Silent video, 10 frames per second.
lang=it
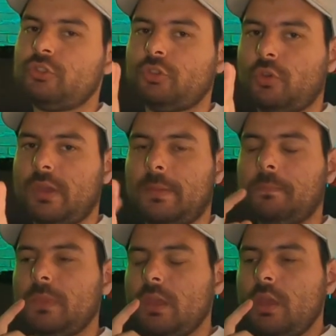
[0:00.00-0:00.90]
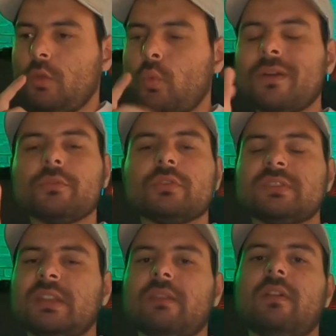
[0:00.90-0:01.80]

cioè quando se ne